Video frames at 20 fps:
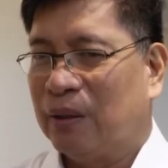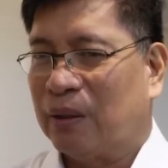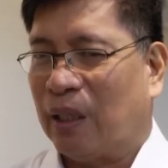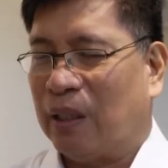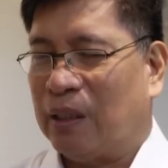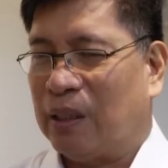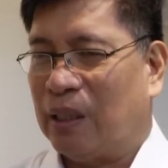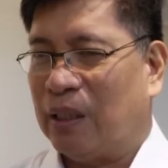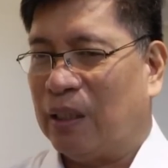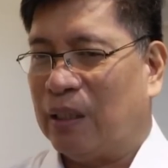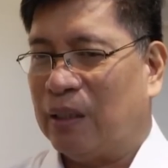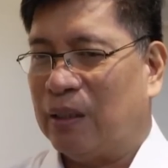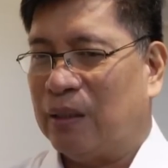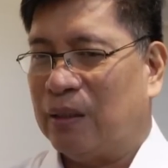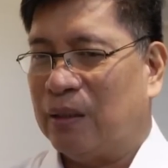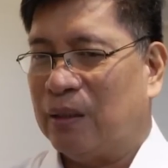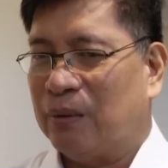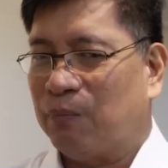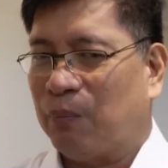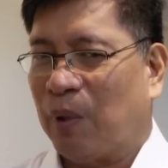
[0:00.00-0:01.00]
Kaya
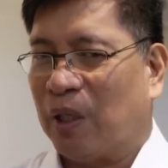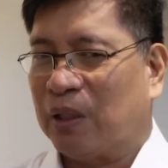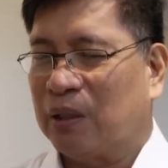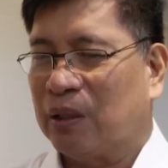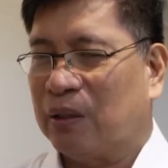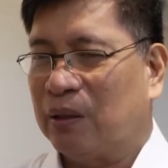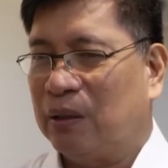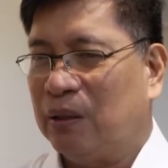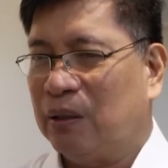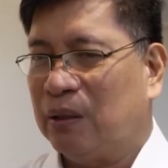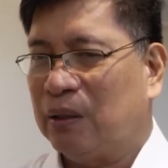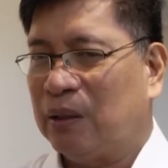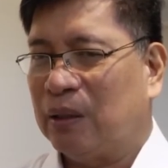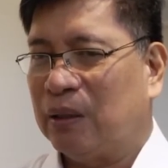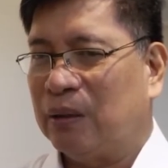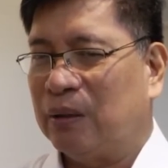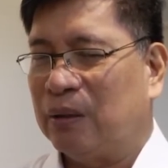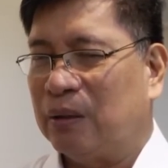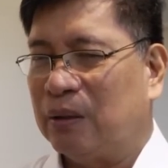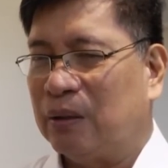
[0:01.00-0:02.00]
pagdating
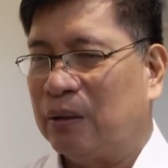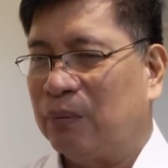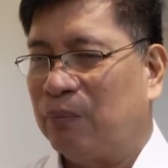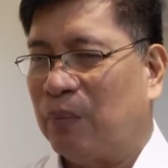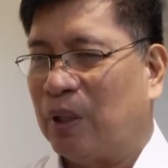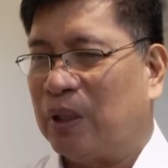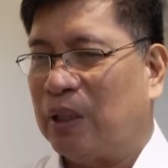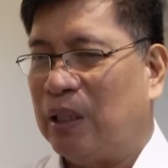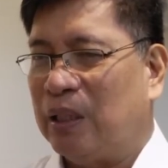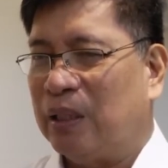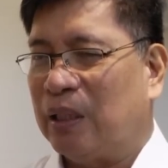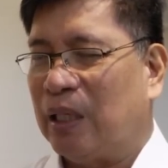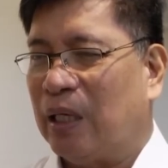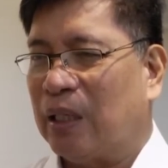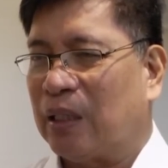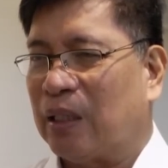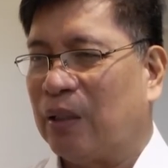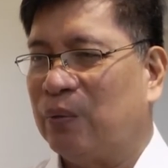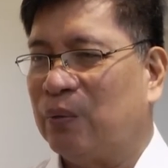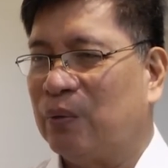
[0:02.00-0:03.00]
ng madaling
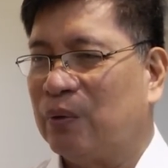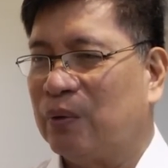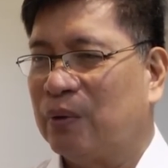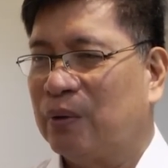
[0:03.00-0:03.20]
araw,